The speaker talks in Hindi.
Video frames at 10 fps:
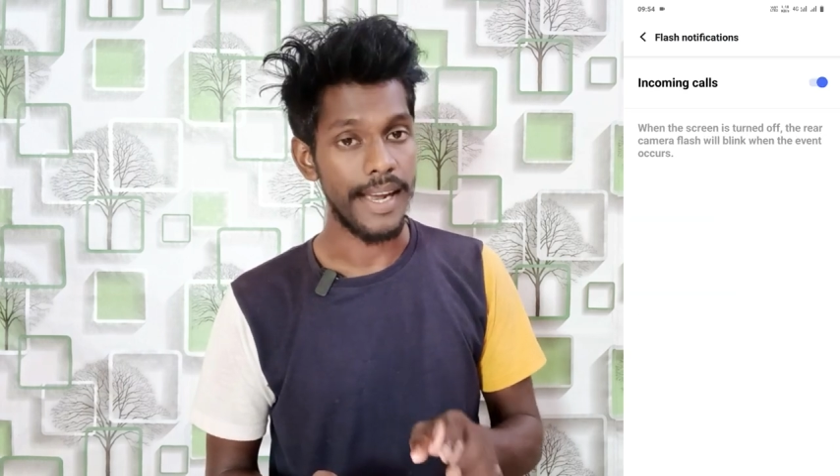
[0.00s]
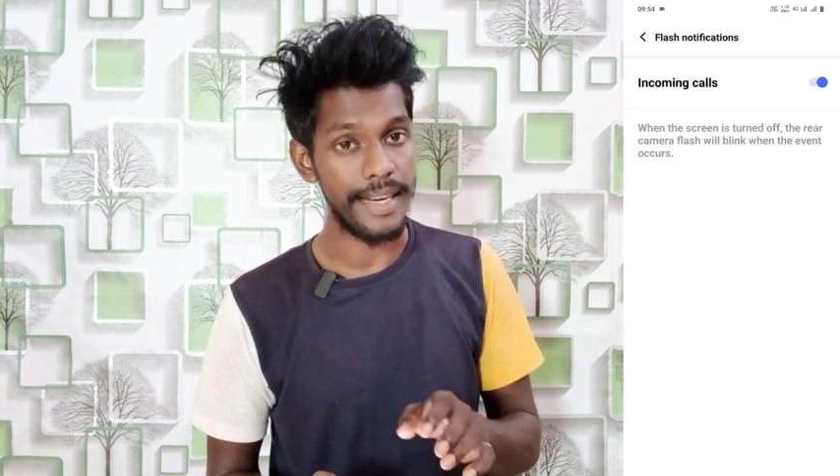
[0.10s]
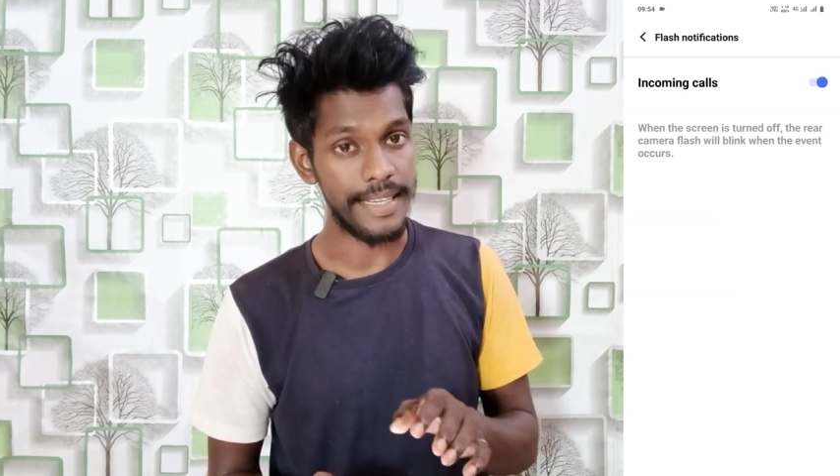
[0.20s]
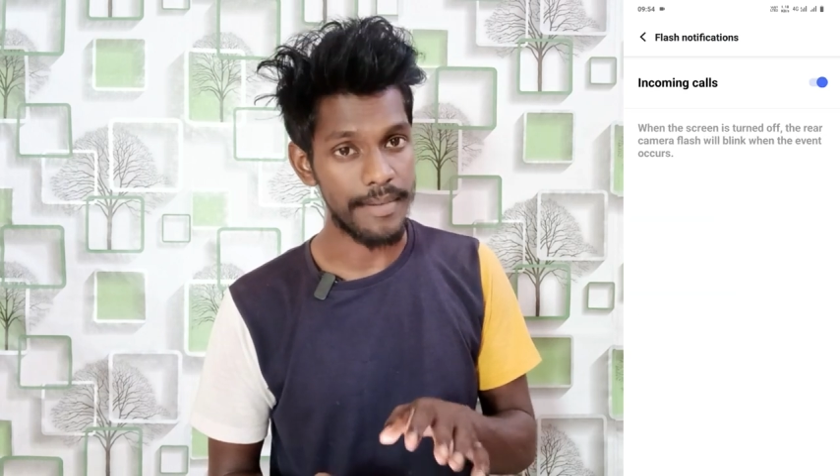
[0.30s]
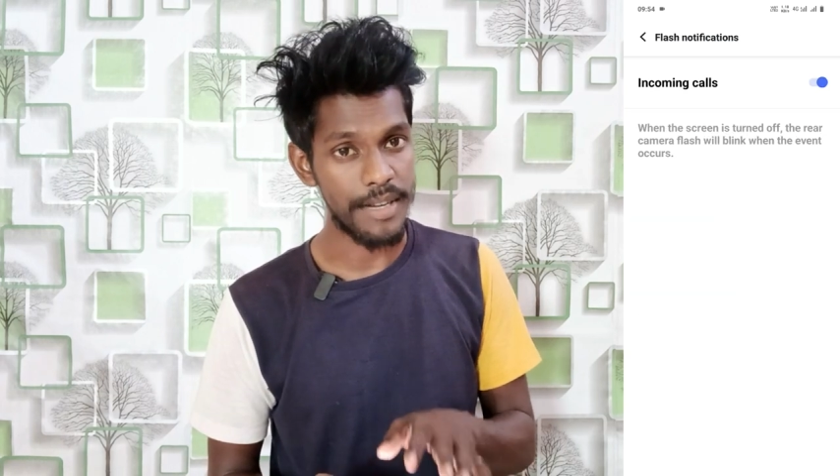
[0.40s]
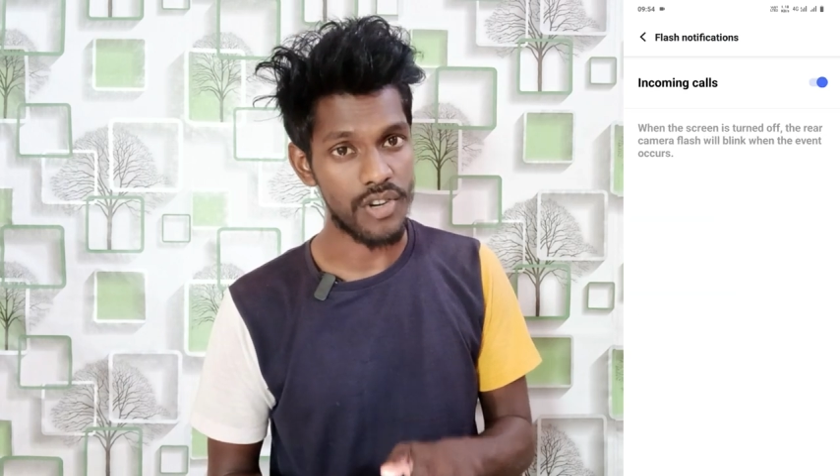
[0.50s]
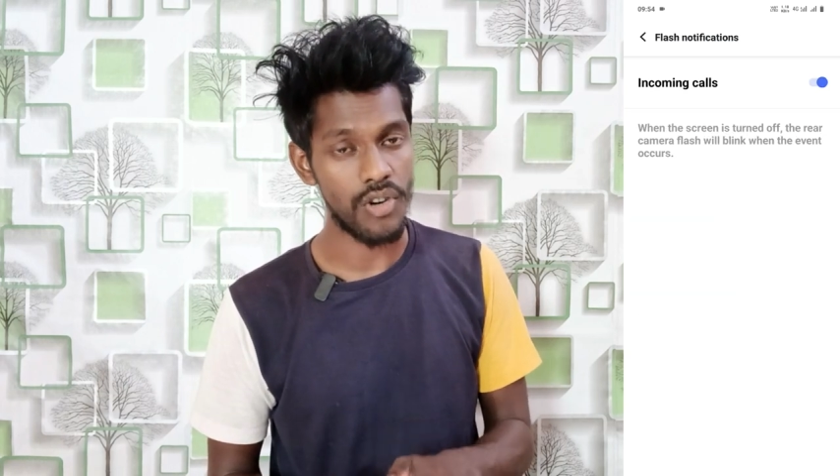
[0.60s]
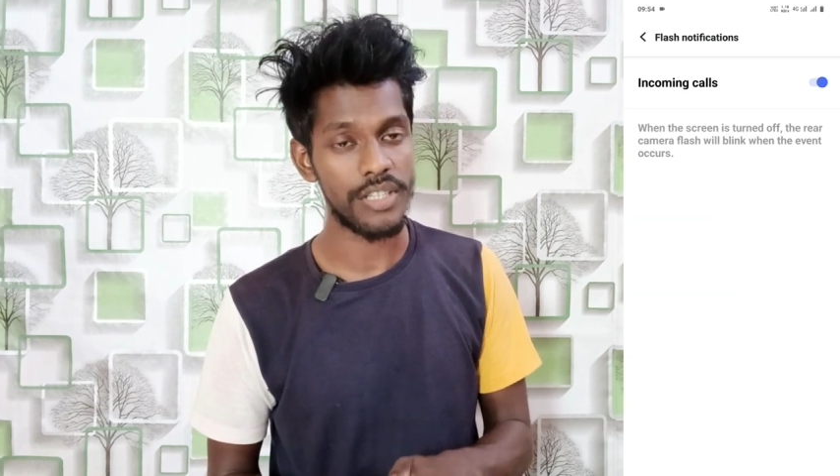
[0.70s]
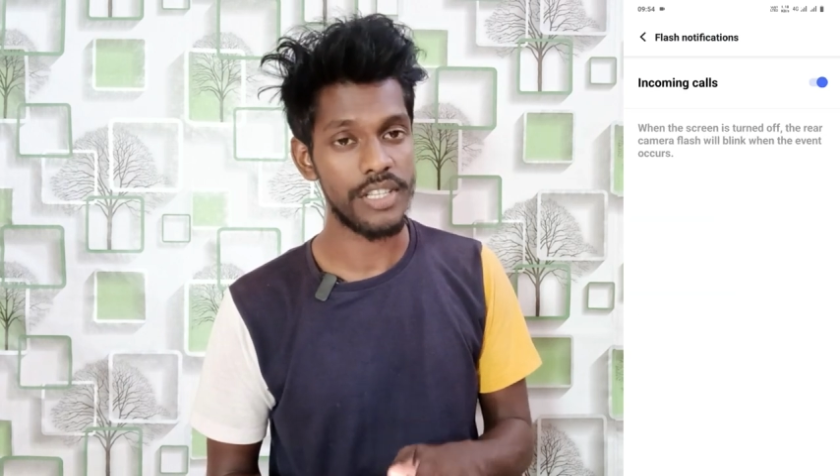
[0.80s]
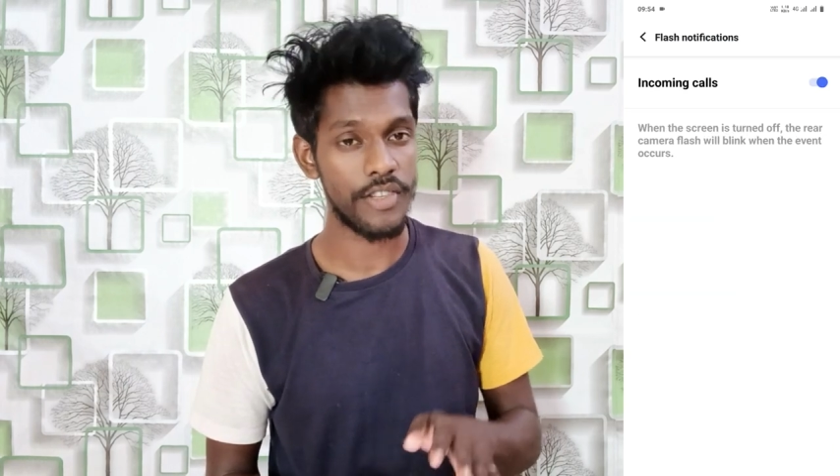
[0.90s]
एंड इनकमिंग
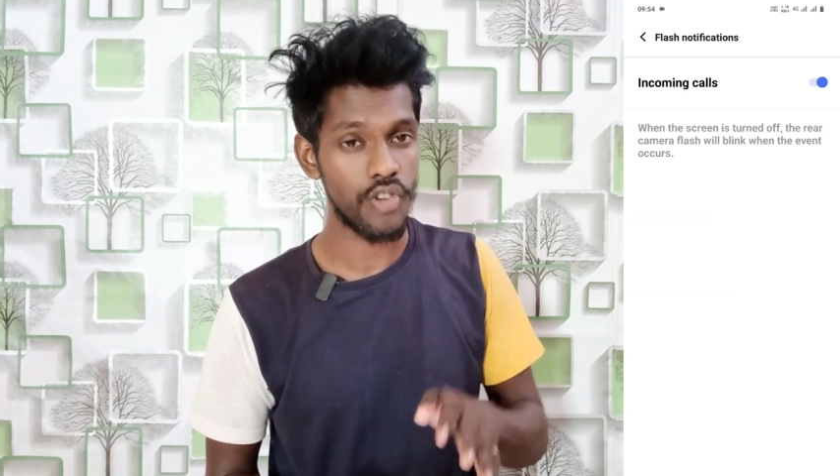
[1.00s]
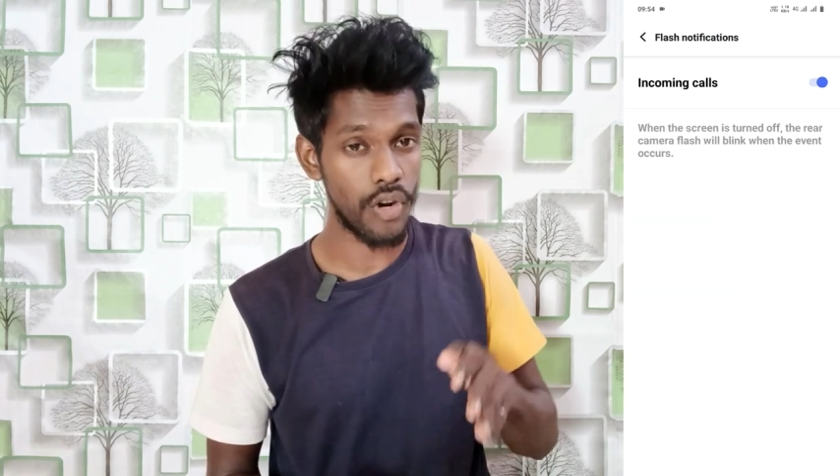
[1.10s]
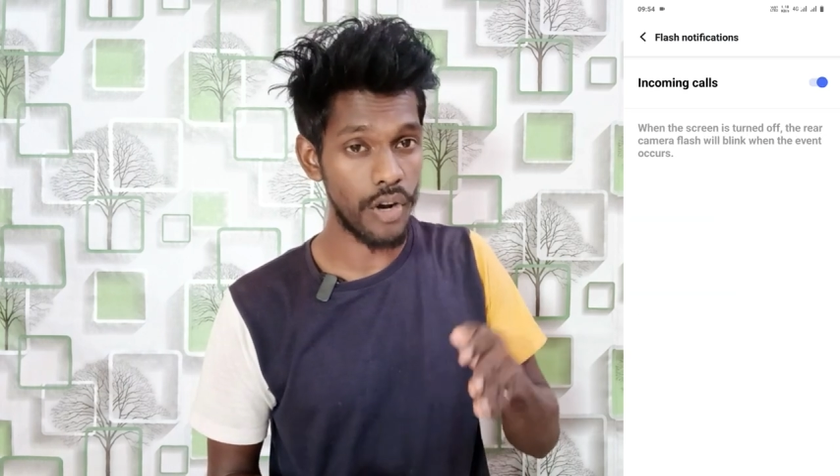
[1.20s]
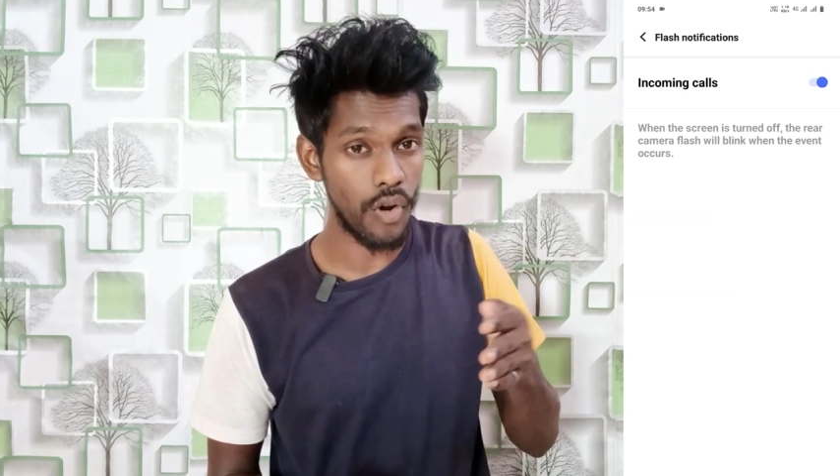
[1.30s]
कॉल से जो